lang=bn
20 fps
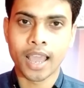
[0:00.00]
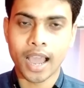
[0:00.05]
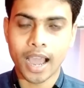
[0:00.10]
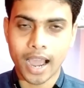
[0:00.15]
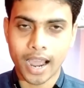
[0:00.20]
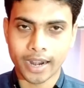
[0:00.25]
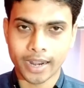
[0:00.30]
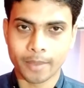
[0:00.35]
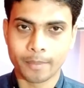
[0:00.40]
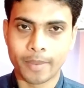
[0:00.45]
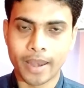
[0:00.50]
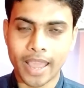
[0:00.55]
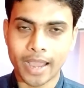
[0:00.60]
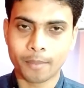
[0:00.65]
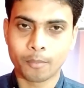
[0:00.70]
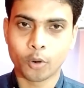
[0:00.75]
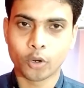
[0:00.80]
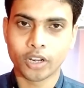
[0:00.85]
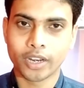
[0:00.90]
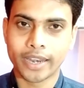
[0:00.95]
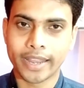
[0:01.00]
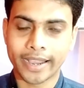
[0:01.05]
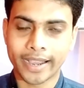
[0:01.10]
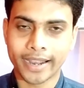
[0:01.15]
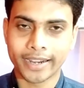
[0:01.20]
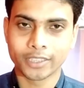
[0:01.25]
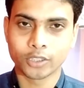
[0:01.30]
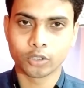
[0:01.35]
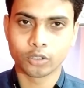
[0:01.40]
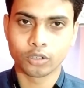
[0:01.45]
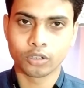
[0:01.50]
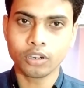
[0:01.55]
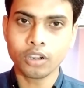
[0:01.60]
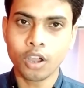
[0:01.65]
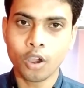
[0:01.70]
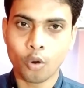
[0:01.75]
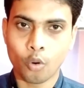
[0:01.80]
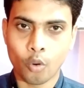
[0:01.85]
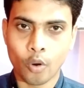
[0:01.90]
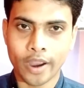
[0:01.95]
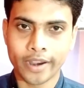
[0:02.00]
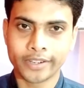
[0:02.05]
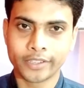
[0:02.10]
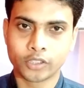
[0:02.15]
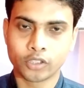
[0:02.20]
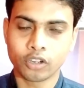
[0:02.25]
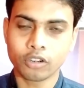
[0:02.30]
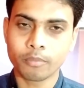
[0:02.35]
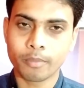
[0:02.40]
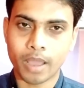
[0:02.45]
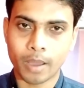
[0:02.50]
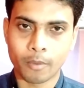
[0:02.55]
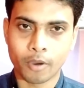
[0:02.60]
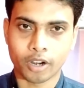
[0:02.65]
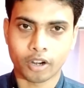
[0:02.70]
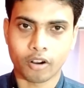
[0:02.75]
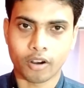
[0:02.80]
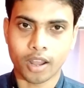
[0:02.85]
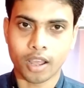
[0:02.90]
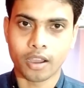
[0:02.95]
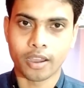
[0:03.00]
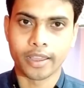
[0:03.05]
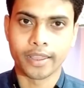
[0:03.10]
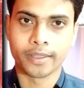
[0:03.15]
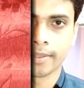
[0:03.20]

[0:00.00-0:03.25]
আর এই ব্ল্যাকবোর্ডে লেখার জন্য হোয়াইট চক ব্যবহার করা হয়